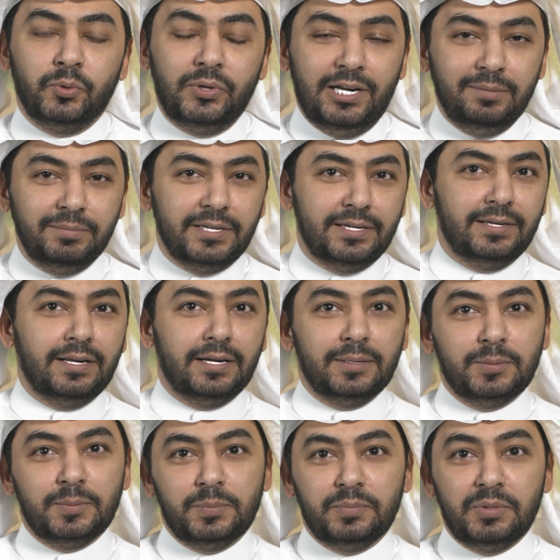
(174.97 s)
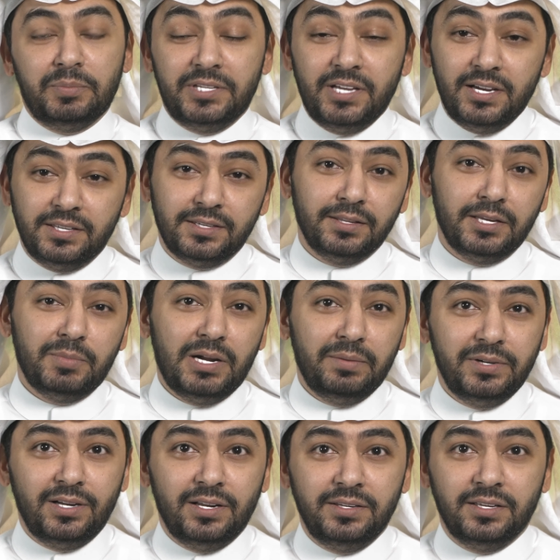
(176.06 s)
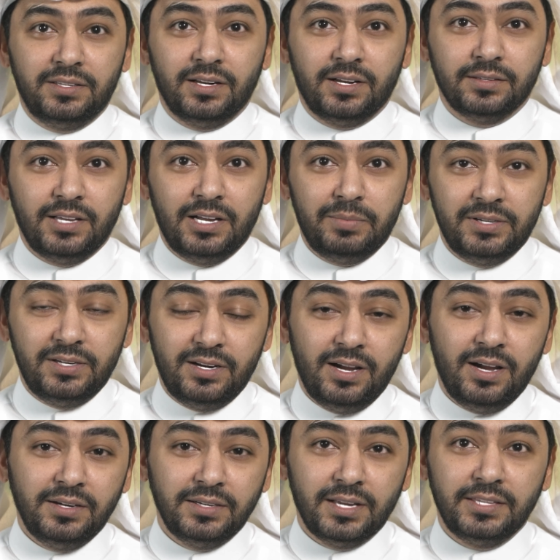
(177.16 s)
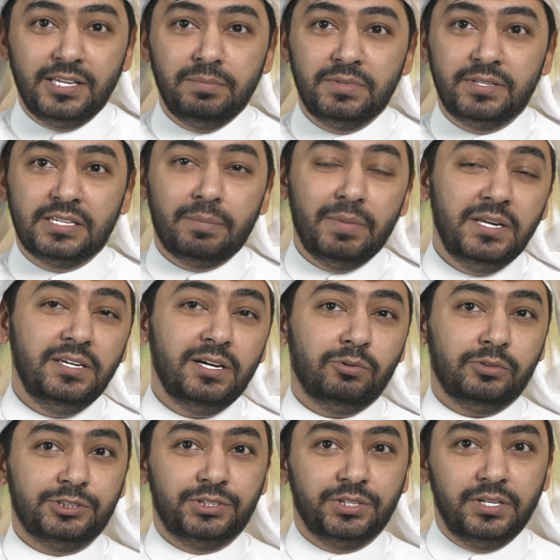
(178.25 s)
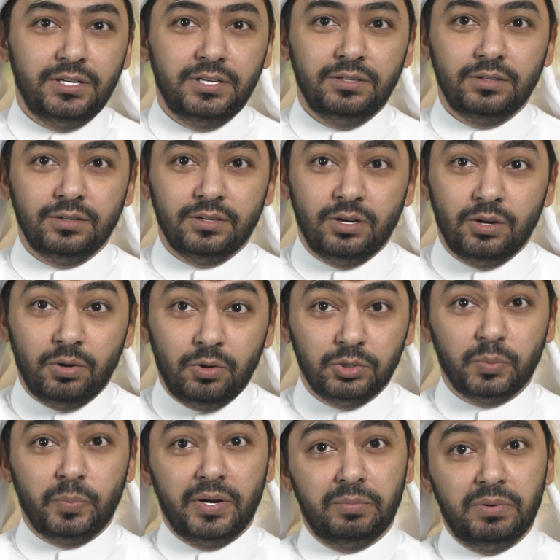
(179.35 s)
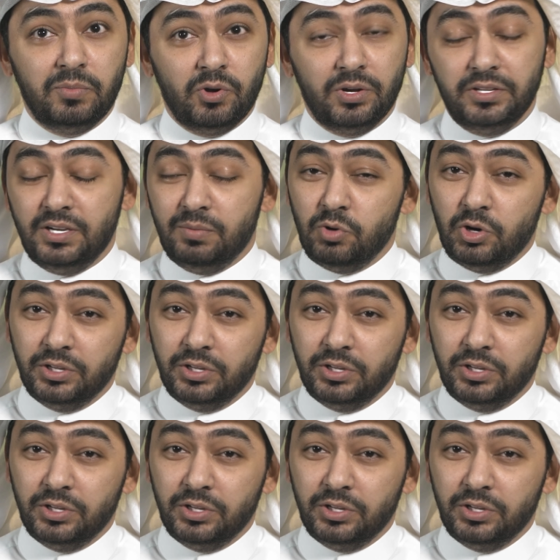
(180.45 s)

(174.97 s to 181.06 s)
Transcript: والحمد لله من بداية انضمامي لأندية الخطابة للآن قدمت 28 خطبة بمواضيع